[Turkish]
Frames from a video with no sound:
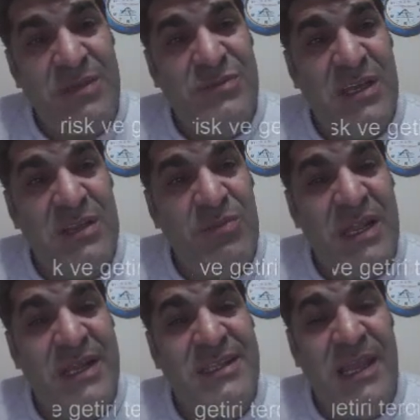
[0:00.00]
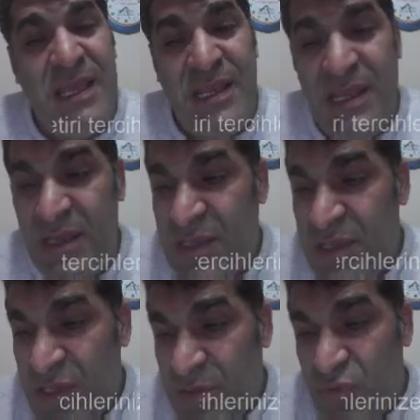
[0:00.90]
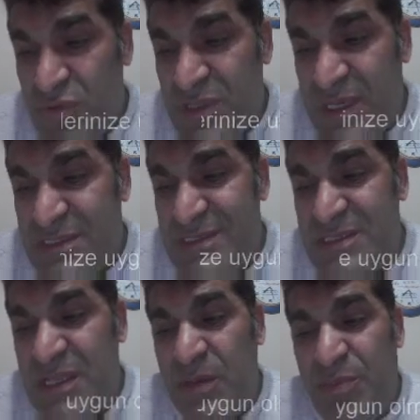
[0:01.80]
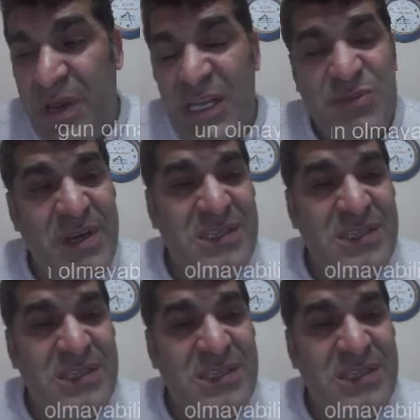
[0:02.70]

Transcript: imza atmaları dileğiyle bunu da sizinle paylaşmak